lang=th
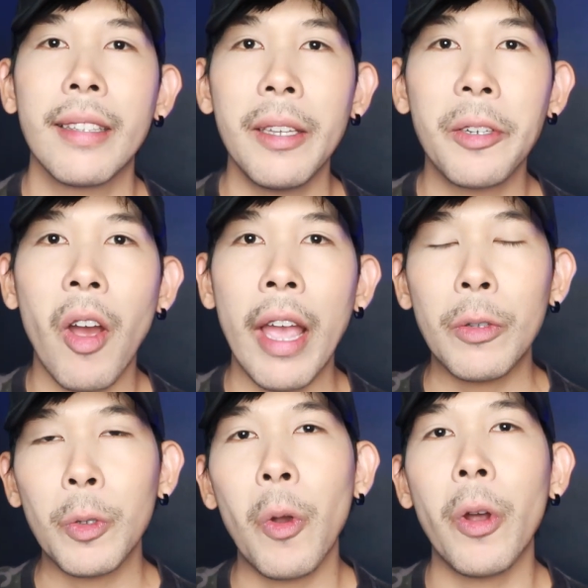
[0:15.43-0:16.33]
ที่รอให้
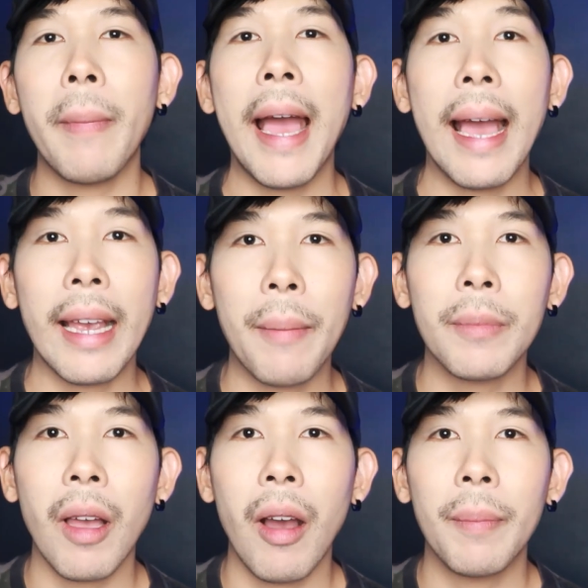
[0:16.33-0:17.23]
ทุกๆคนมาหา
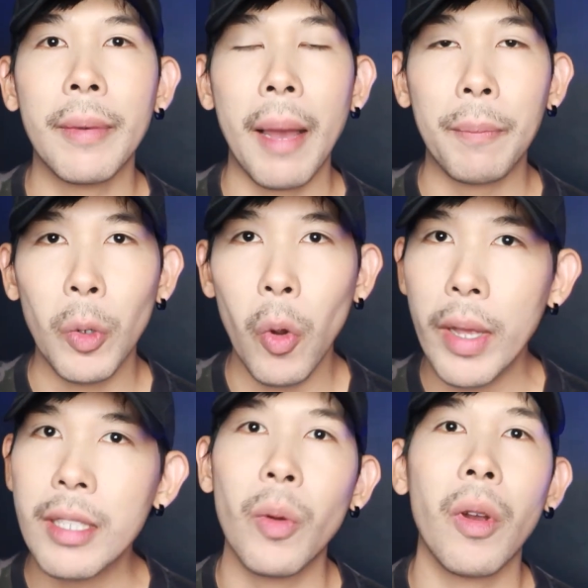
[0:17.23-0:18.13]
คำตอบกับทุก
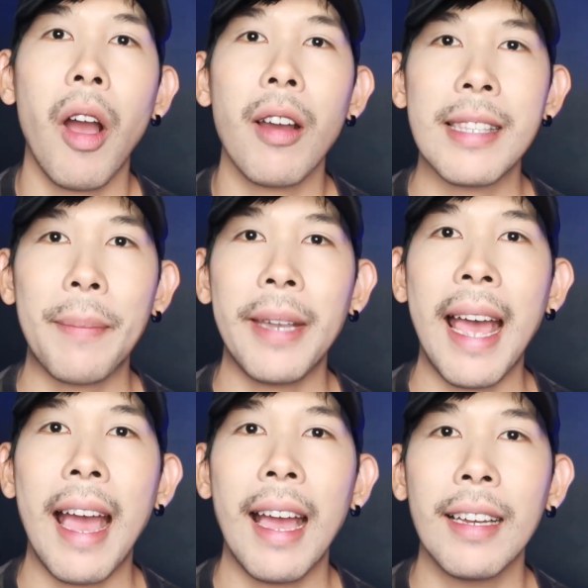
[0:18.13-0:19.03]
วันศุกร์ของสัป
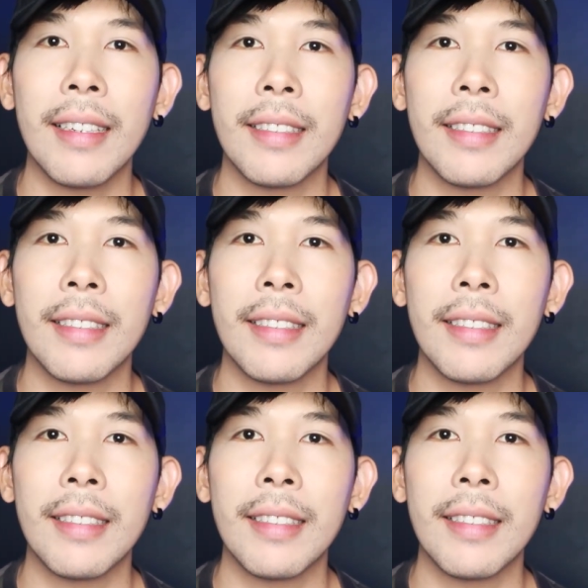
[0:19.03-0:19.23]
ดาห์